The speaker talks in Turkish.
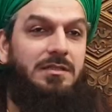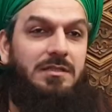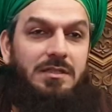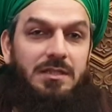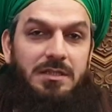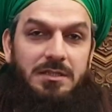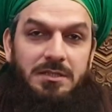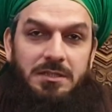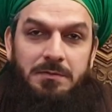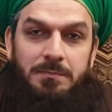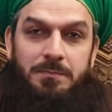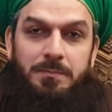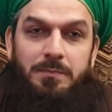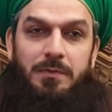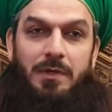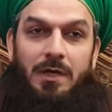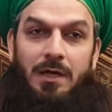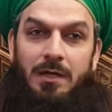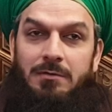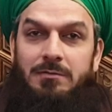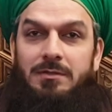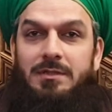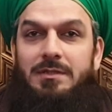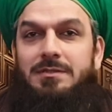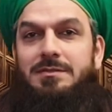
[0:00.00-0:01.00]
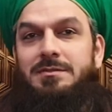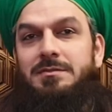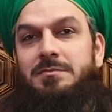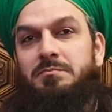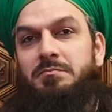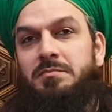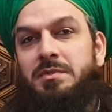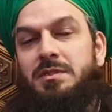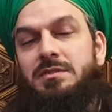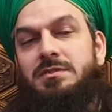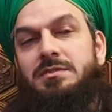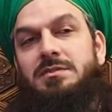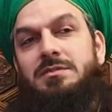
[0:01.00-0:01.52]
Gidip evet
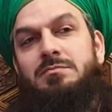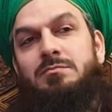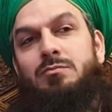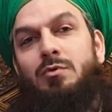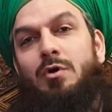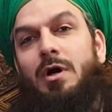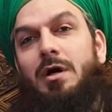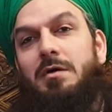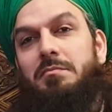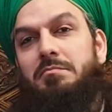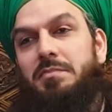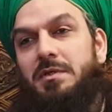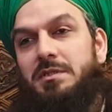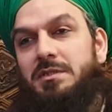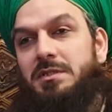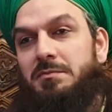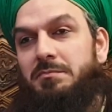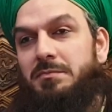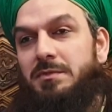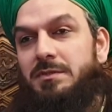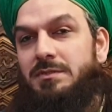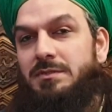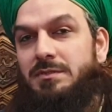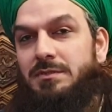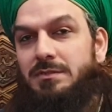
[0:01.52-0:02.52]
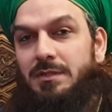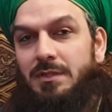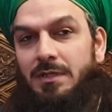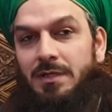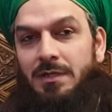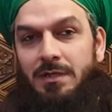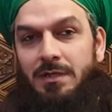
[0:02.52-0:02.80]
biz muhabbetimiz